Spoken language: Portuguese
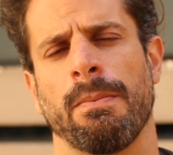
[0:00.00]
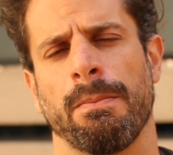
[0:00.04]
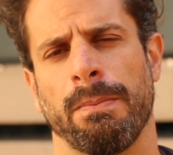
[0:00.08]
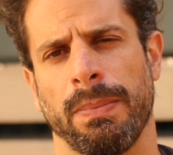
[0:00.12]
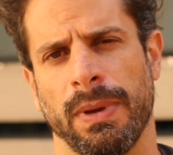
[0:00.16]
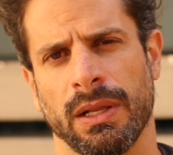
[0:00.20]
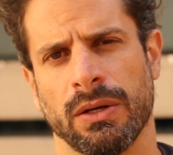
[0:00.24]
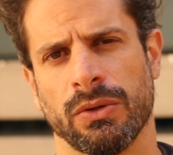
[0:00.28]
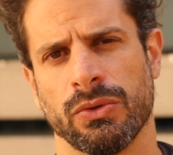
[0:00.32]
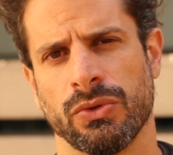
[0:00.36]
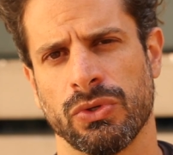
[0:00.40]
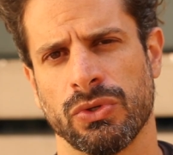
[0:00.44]

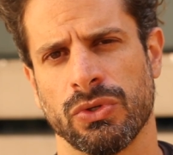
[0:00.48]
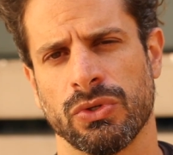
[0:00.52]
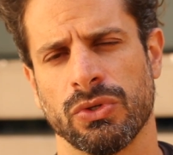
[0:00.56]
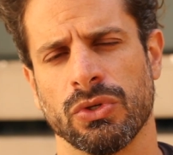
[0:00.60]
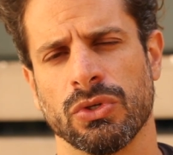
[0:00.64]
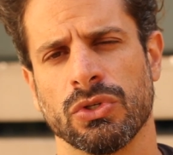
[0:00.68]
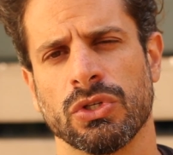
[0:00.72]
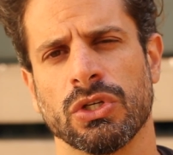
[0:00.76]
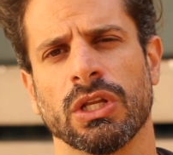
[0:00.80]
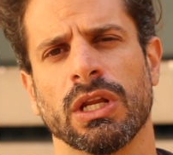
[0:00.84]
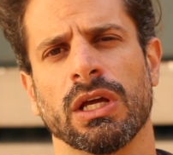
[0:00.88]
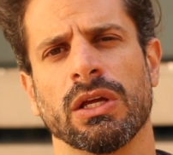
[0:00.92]
pelos
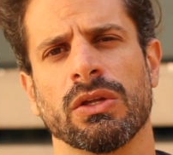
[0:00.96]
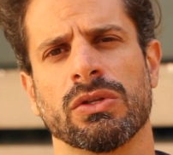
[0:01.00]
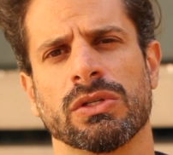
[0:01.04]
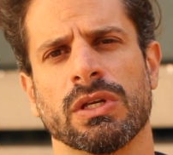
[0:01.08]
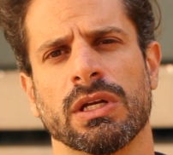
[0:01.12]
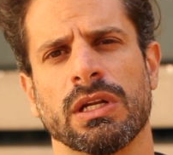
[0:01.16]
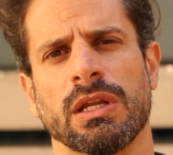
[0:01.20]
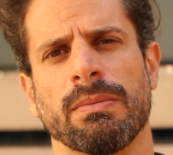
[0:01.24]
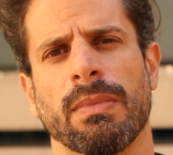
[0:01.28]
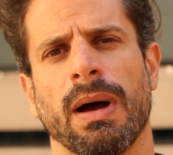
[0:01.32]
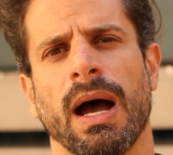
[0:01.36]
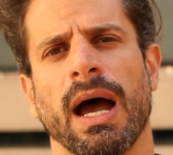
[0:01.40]
direitos
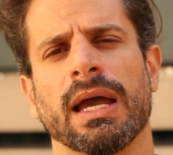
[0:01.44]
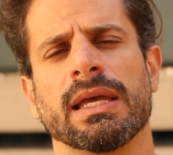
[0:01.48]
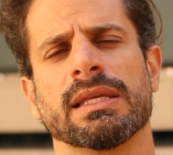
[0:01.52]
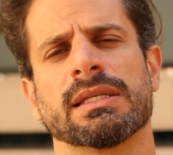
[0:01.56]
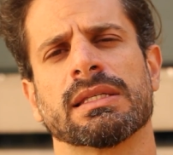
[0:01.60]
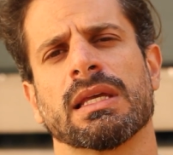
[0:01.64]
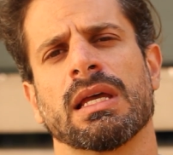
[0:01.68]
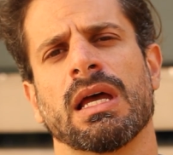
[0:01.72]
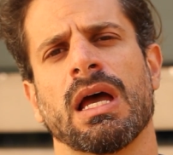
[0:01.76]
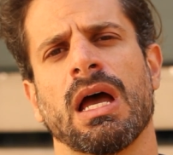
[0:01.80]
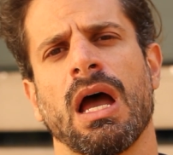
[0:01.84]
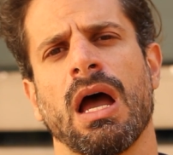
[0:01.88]

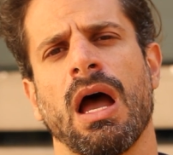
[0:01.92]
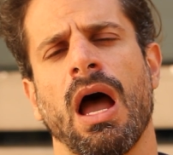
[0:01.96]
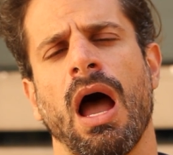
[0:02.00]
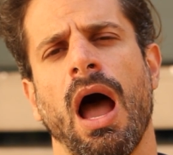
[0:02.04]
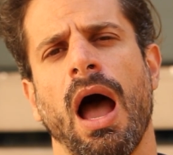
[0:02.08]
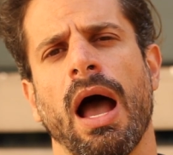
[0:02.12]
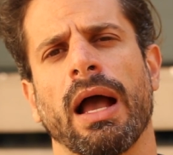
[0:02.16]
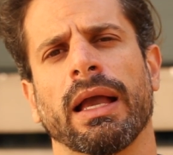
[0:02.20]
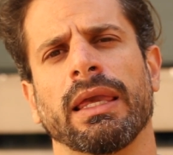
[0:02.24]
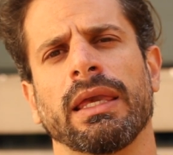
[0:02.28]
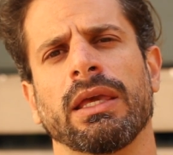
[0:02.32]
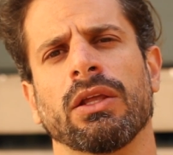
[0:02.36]
animais
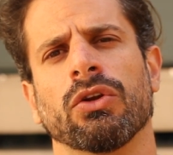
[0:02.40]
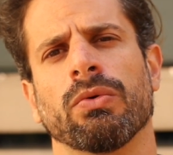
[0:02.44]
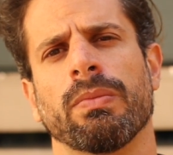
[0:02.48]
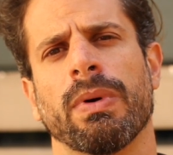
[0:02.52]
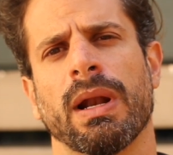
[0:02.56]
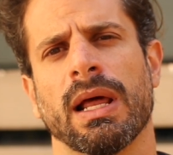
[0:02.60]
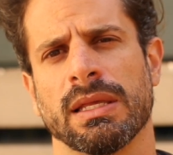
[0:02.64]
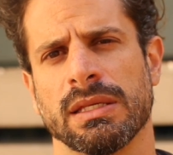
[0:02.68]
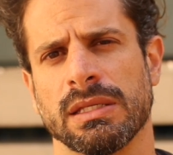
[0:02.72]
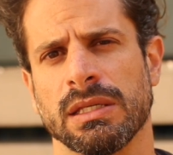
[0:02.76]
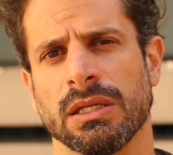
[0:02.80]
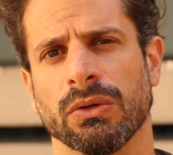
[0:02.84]
aqui no
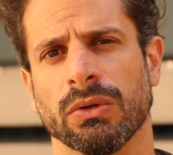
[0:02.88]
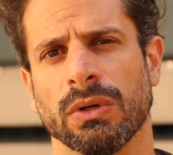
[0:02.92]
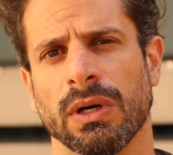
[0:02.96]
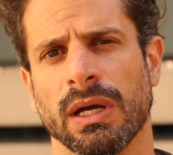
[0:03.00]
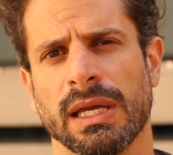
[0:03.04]
Brasil.